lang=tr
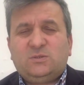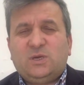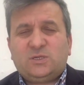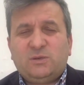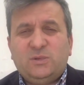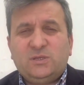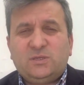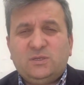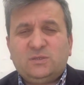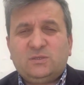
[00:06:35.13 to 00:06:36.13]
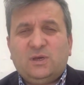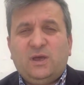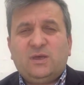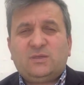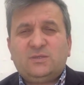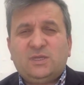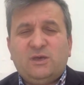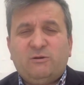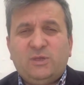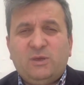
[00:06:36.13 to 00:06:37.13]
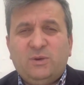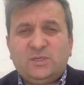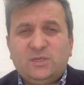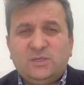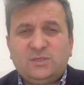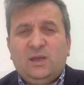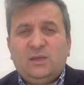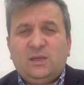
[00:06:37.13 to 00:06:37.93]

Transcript: çalışabilirsiniz, hayatınıza devam edebilirsiniz.